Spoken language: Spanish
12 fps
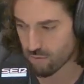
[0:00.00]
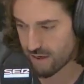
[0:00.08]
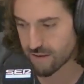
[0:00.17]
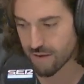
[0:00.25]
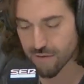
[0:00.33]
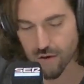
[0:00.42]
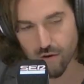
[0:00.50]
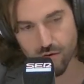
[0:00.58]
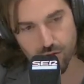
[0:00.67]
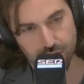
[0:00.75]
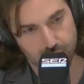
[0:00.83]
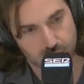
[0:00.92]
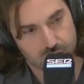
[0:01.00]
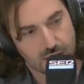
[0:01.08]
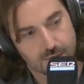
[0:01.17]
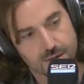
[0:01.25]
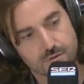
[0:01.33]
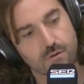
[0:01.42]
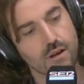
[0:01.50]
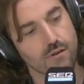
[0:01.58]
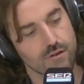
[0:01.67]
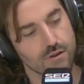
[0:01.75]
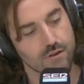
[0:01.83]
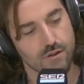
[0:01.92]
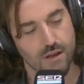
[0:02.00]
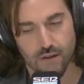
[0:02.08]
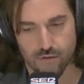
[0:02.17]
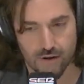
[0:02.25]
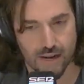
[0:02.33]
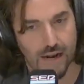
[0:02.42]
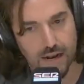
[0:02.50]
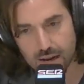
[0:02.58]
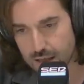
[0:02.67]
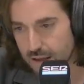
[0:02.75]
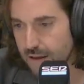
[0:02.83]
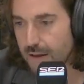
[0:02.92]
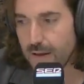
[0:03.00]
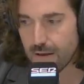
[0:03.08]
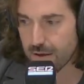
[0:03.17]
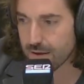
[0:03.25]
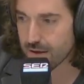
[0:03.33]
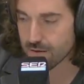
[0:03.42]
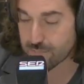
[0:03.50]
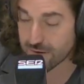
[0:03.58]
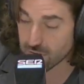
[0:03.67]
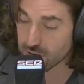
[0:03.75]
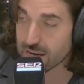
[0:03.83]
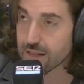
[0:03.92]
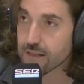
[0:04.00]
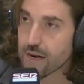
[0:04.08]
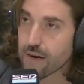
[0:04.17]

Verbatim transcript: 45 eh, conciertos a la basura, concierto internacional, eh, eh, perdón, gira